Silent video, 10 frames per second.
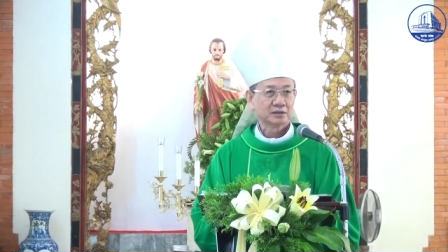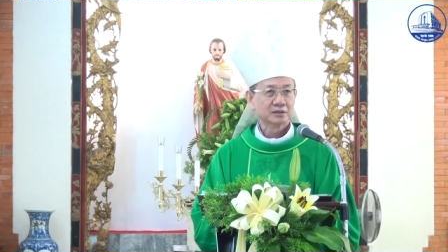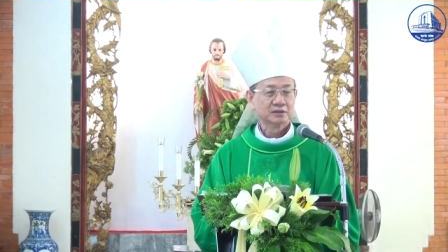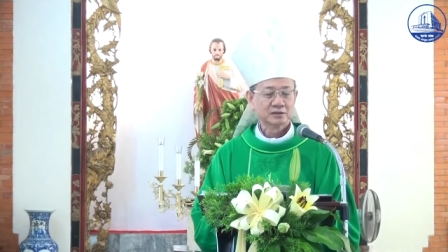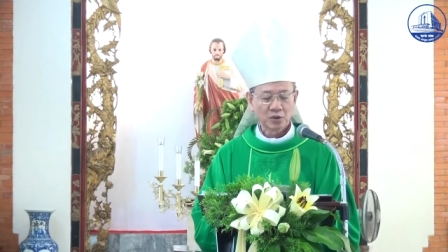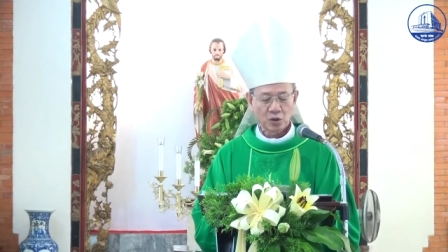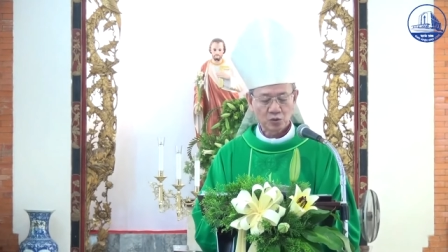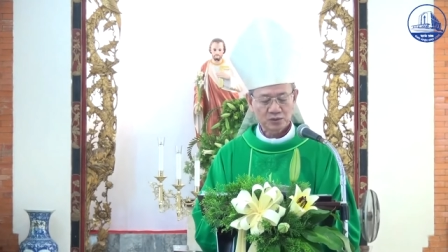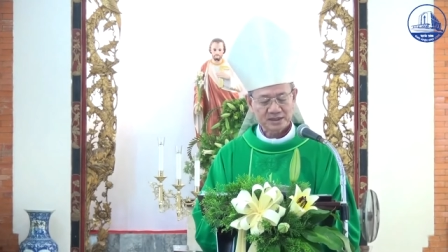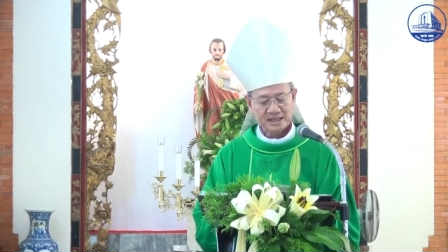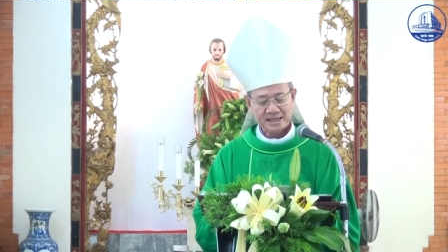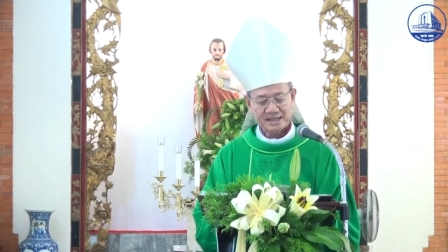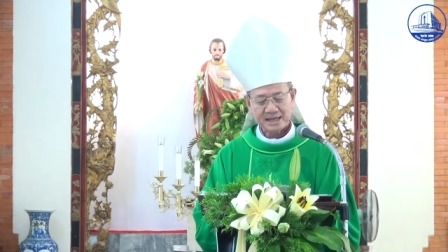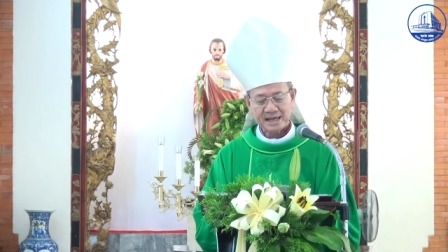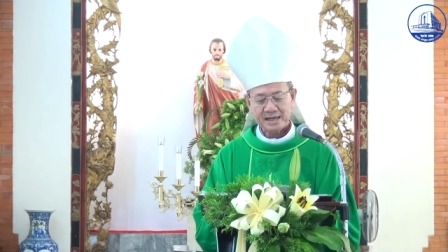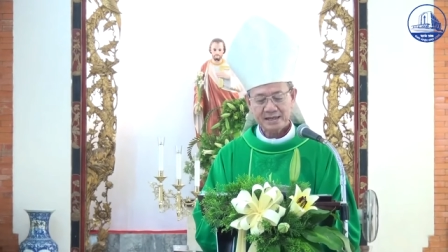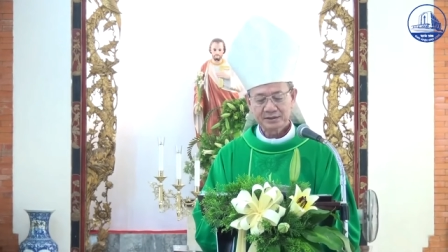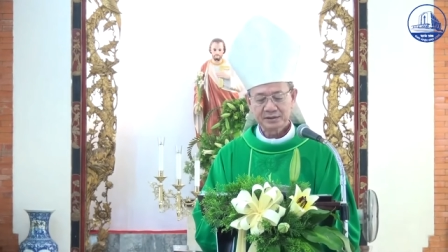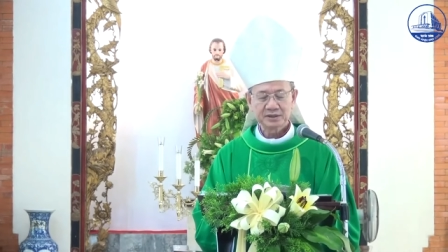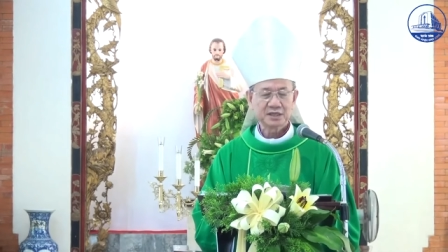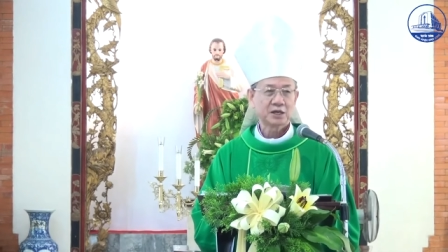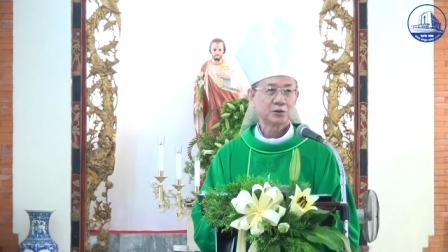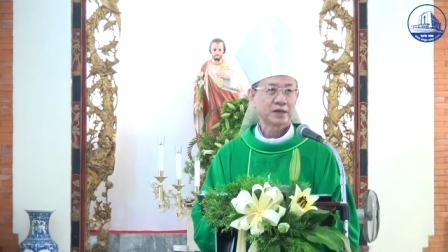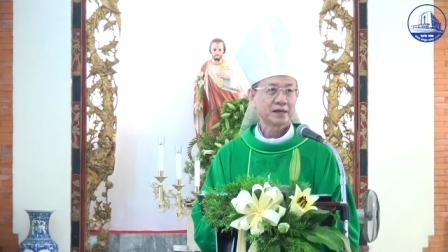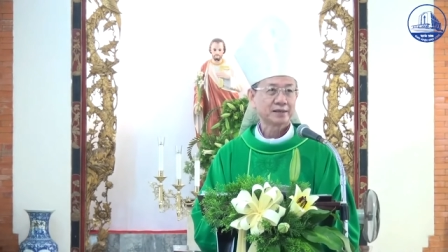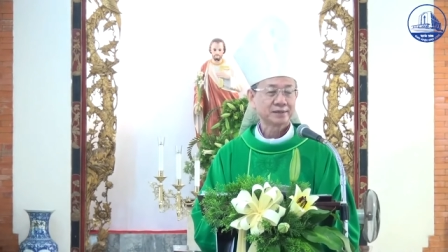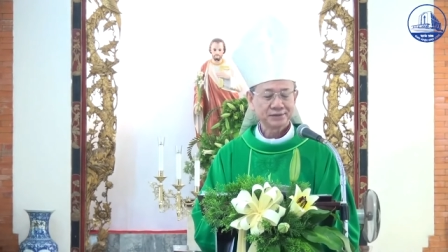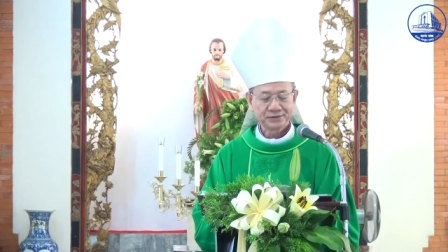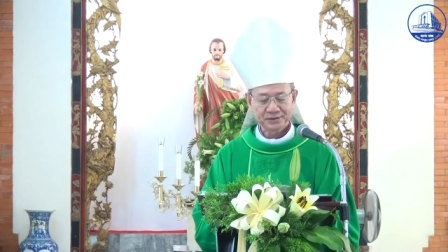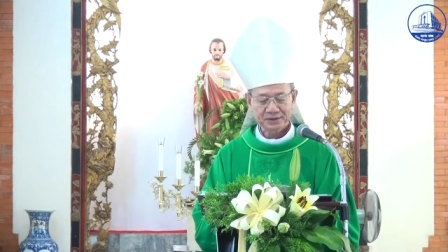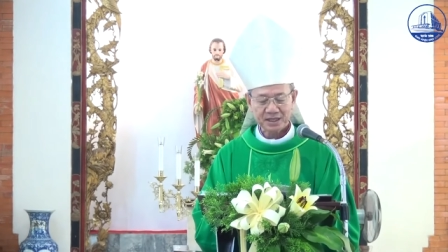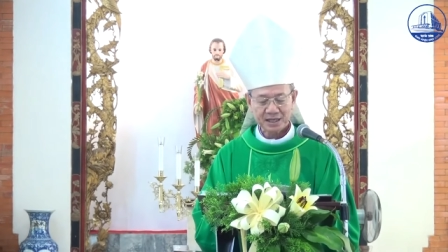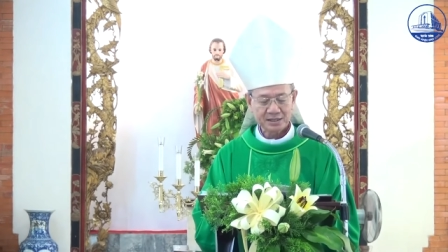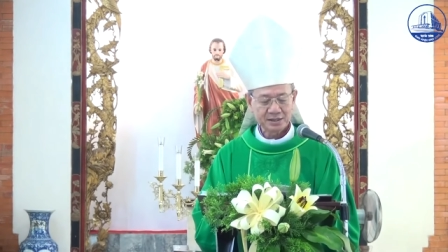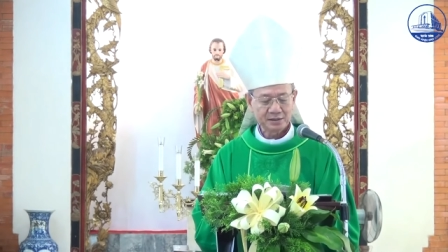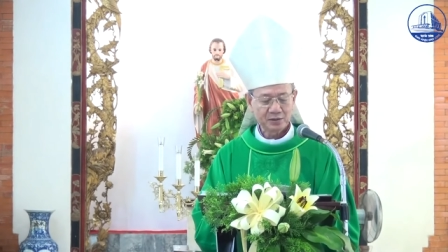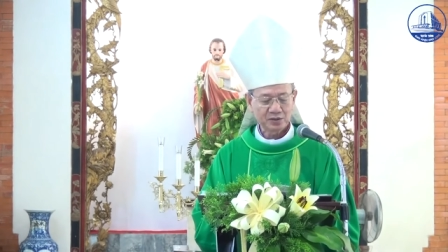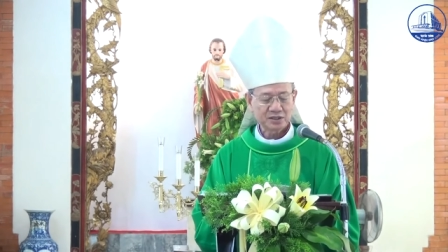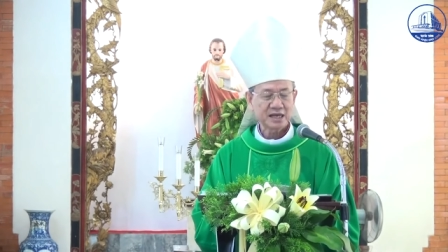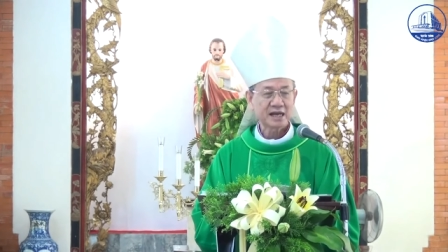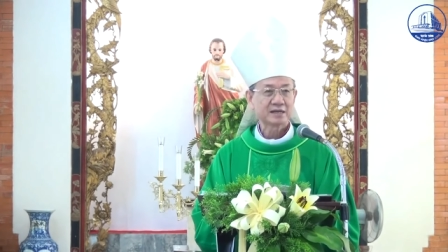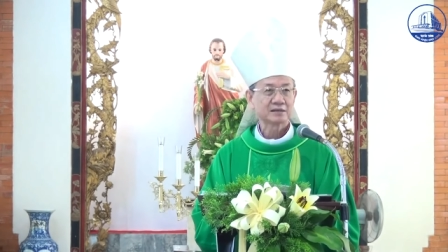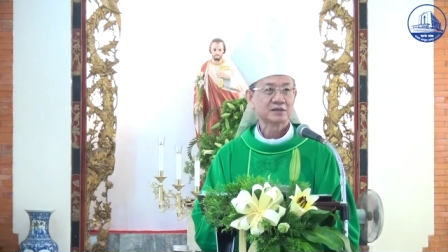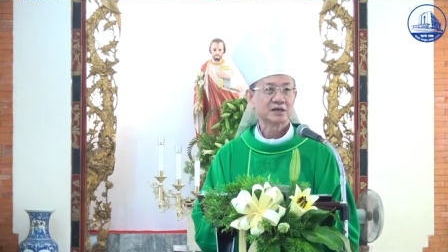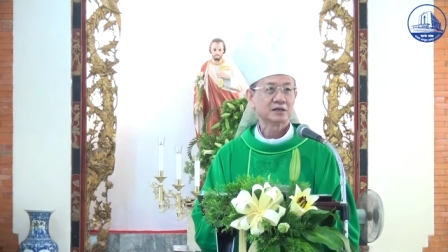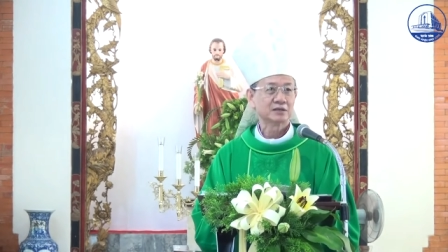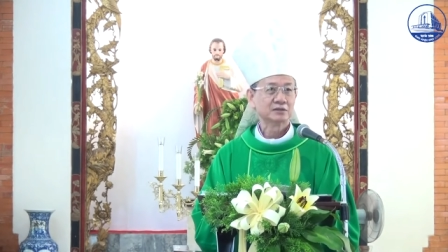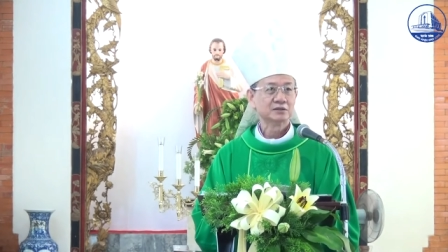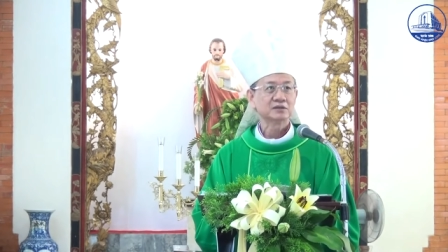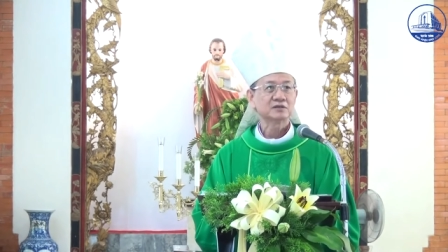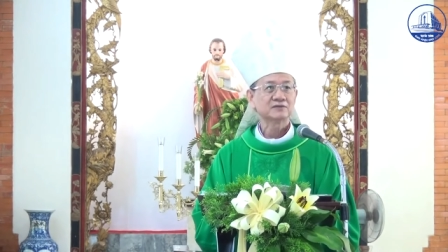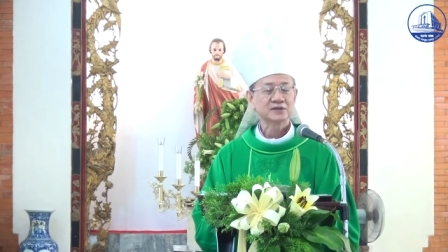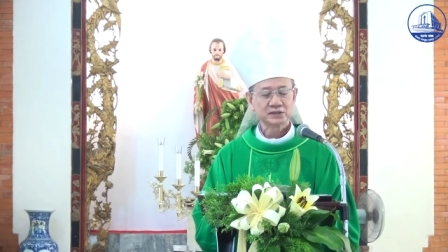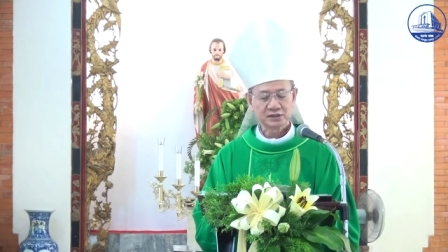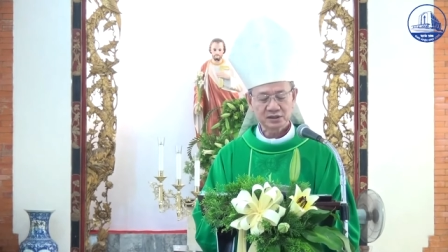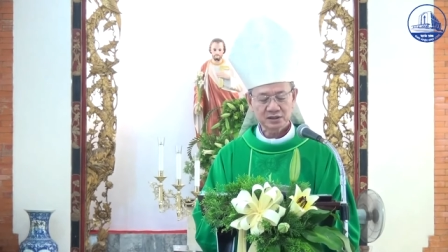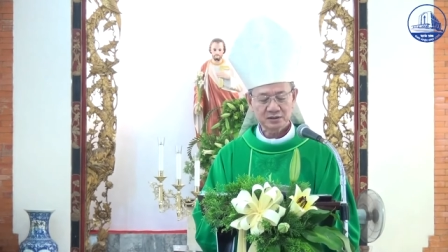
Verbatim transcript: từ bột xay ra được nhào nặng được thay hình đổi dạng nhờ nước với lửa